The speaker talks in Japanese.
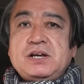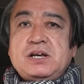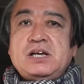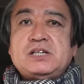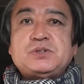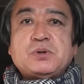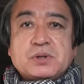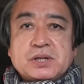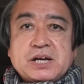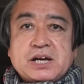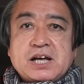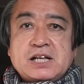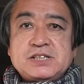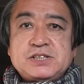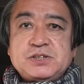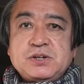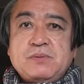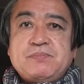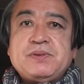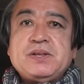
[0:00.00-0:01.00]
ねそんな感
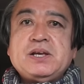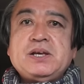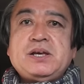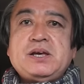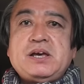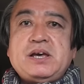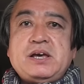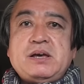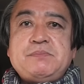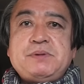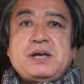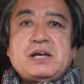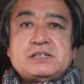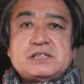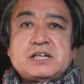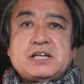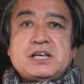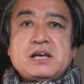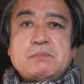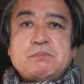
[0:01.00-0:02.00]
じのえー、宮
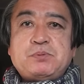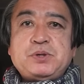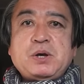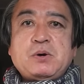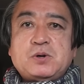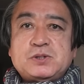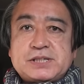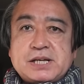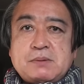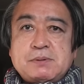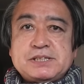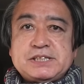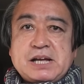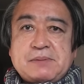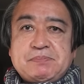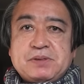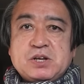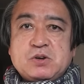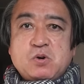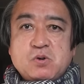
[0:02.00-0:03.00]
崎キャンプでございまし
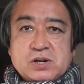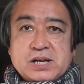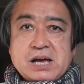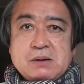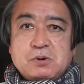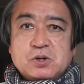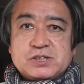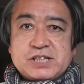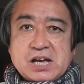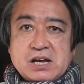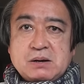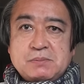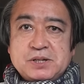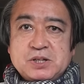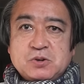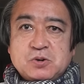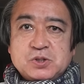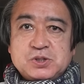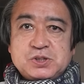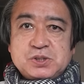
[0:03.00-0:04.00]
た今回も最後ま
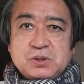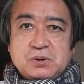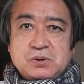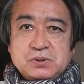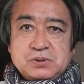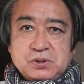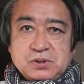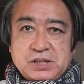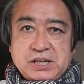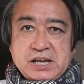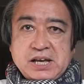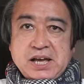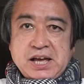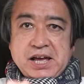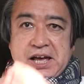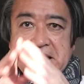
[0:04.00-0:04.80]
でご視聴本当に